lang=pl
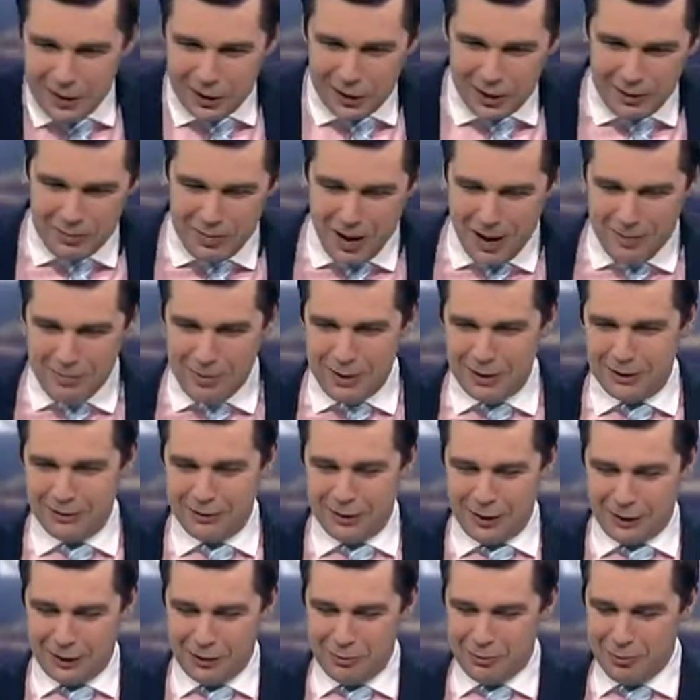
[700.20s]
wieża Babel
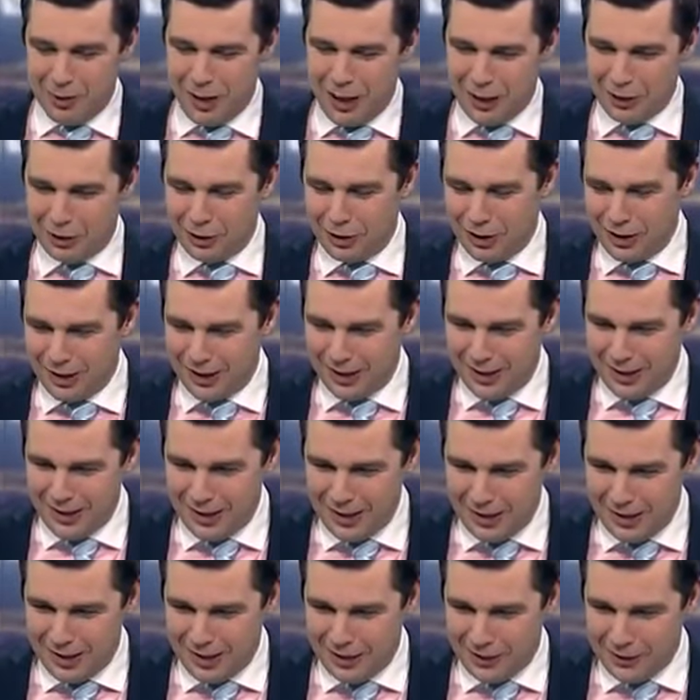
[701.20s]
w takim razie,
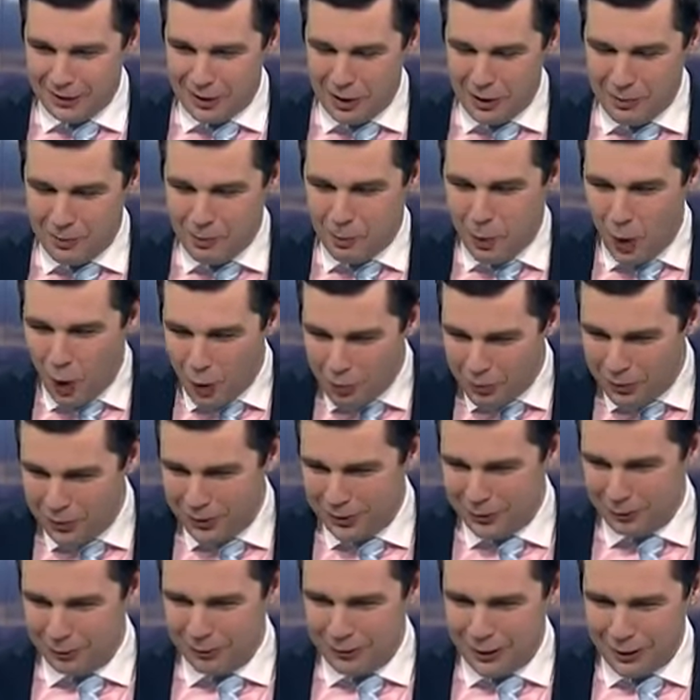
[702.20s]
ten
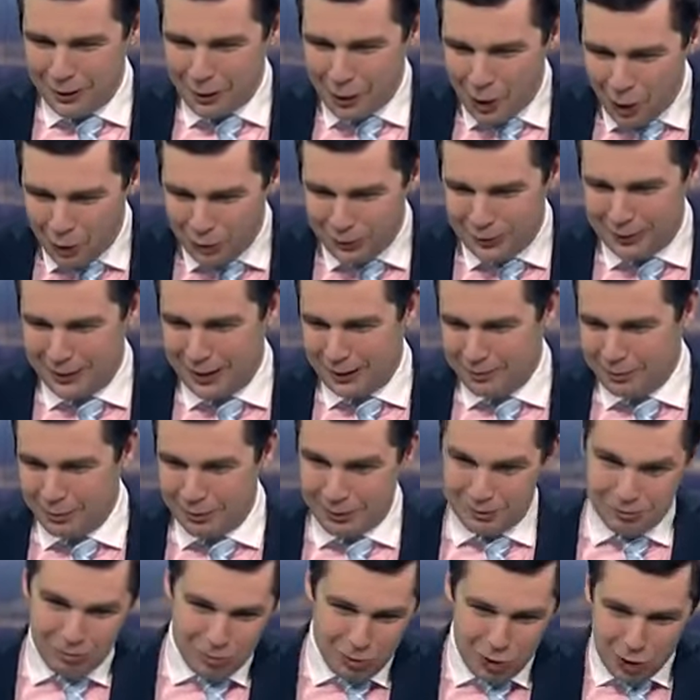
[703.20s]
pomysł, ten
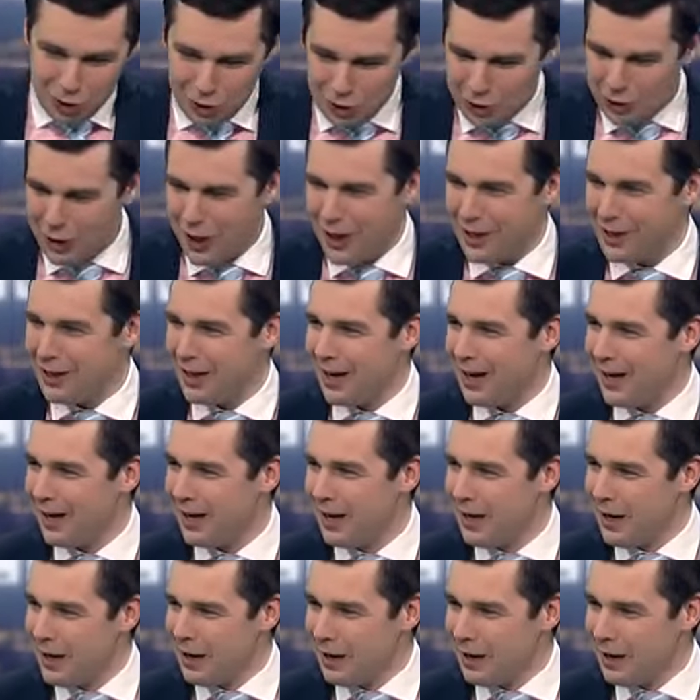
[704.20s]
koncept niszczenia,